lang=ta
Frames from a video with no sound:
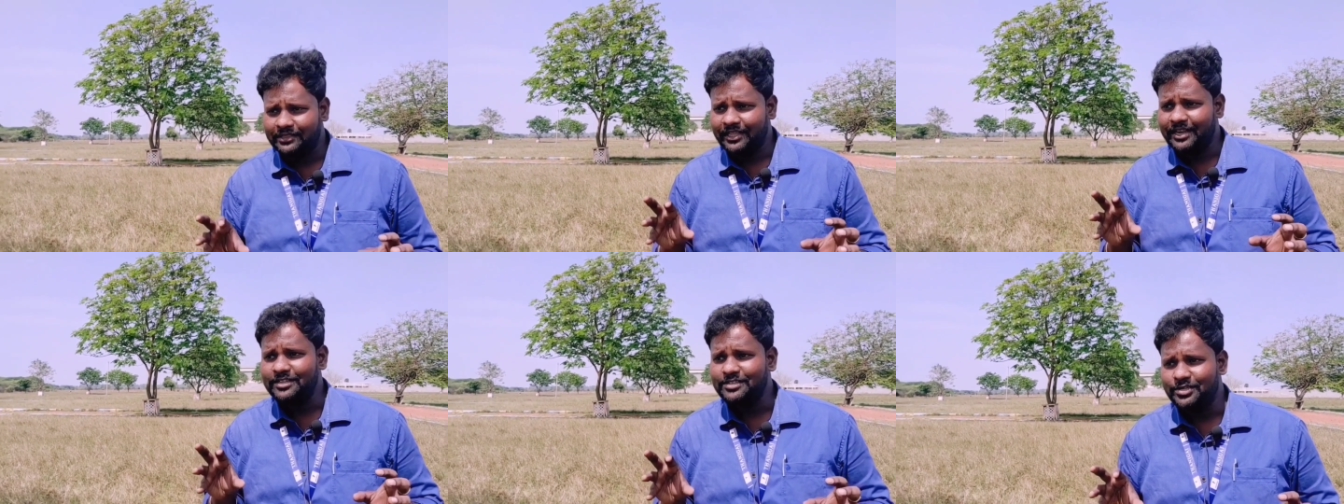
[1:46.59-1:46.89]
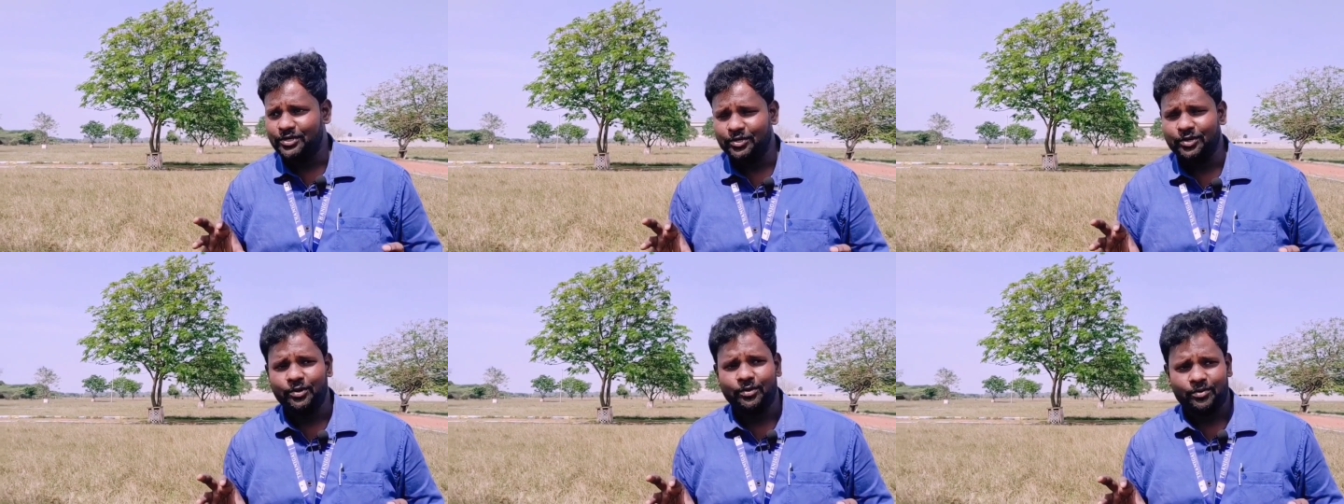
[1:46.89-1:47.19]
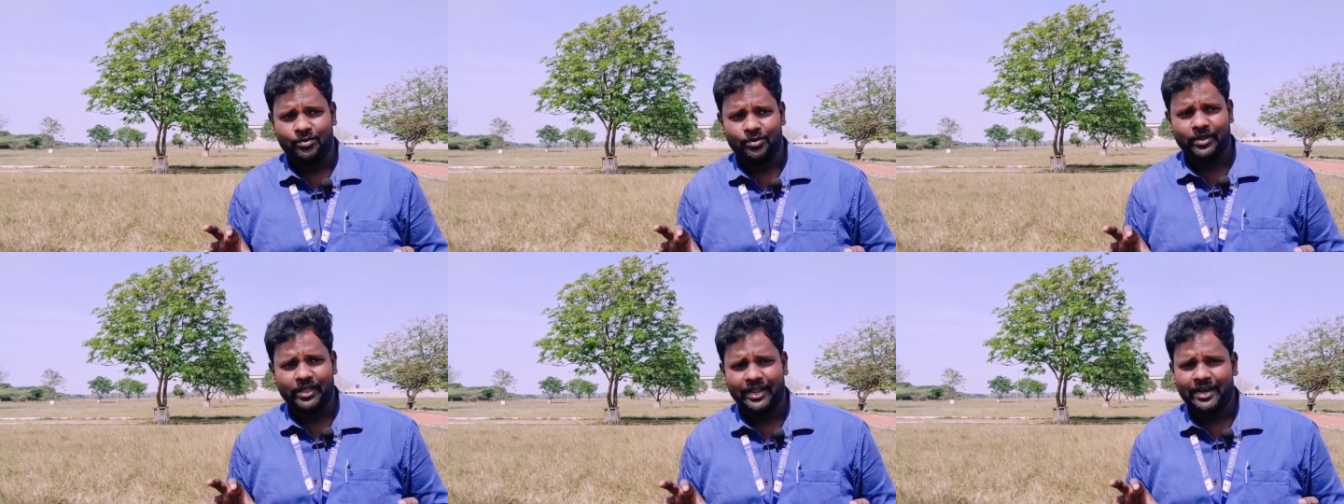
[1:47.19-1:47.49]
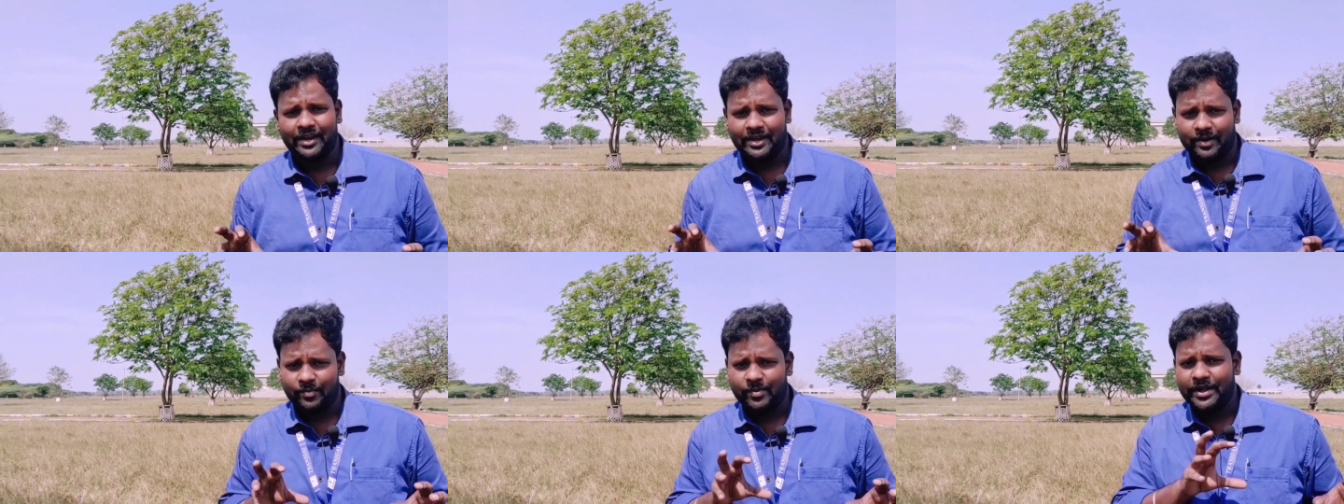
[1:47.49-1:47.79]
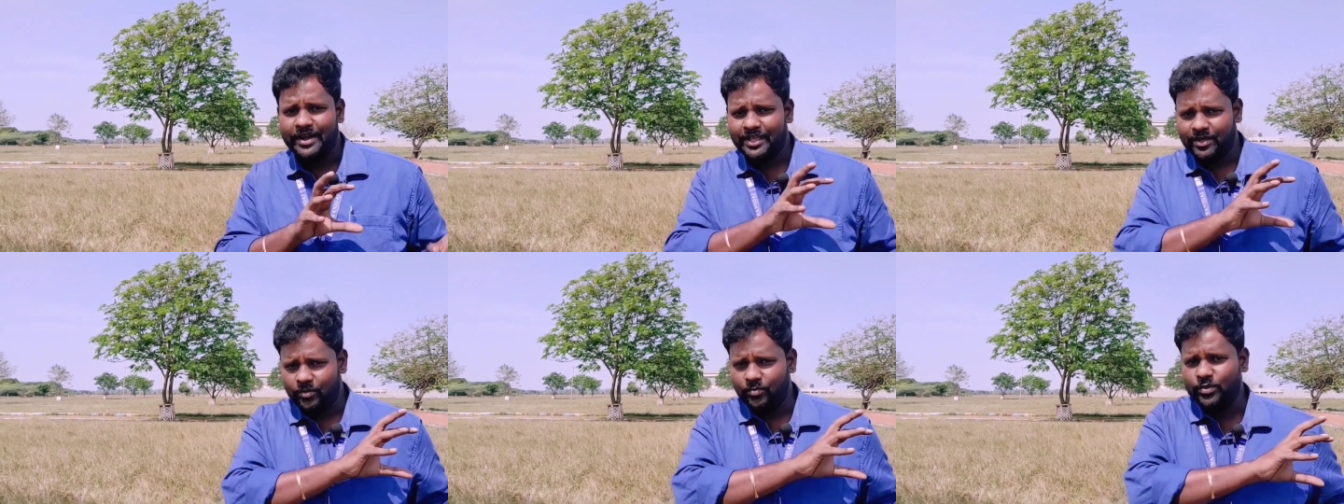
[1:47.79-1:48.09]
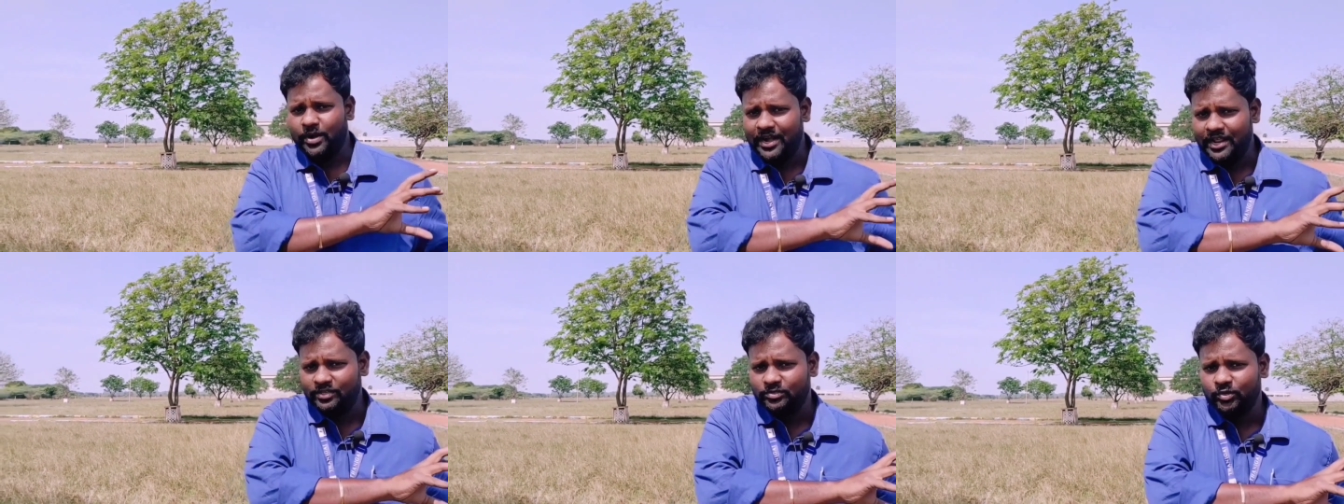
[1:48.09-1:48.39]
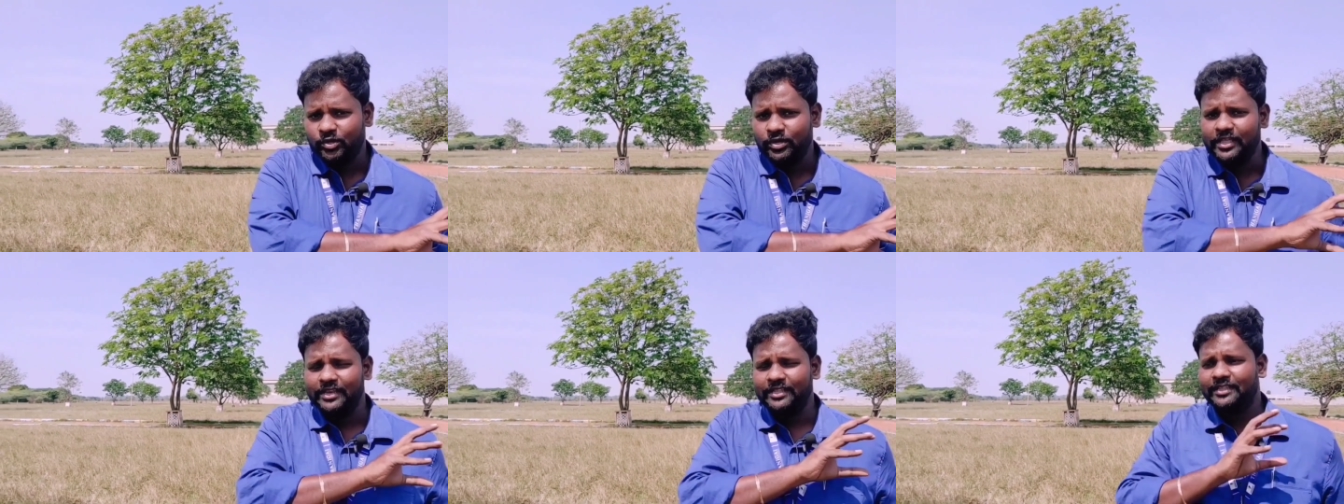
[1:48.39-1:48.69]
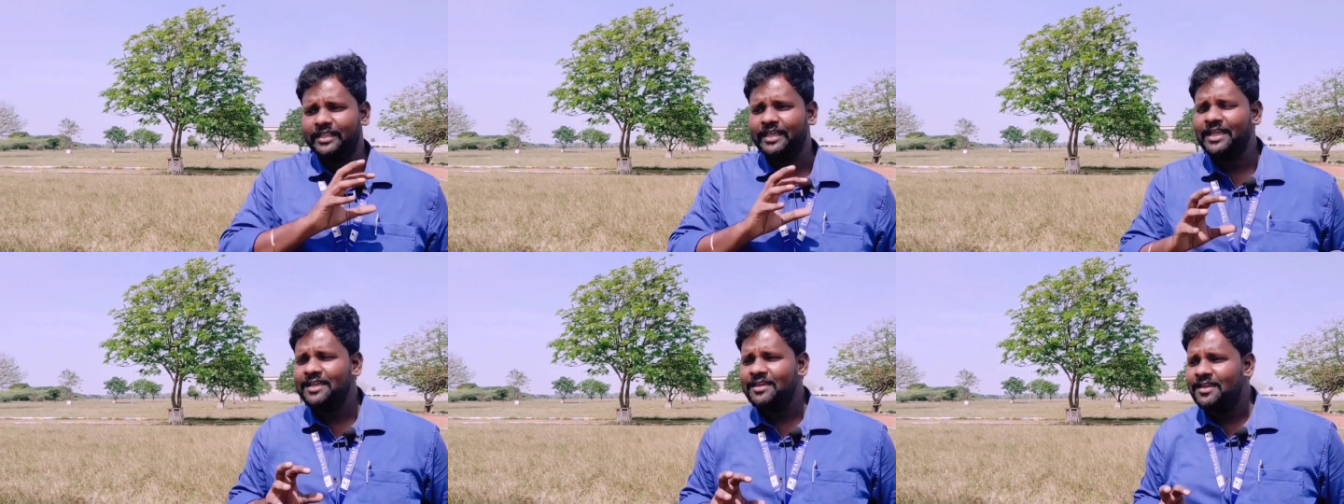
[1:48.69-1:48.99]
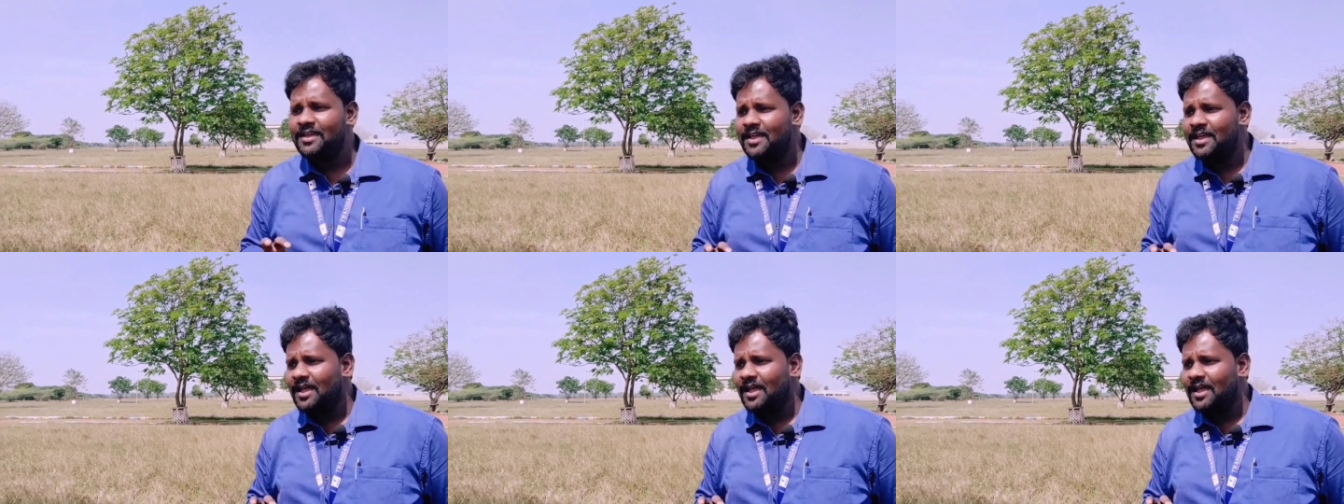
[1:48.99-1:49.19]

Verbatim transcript: தெரிஞ்சிருக்கும் ஓகேங்களா நான் முன்னாடியே முன்னாடியே சொல்லியிருந்தேன்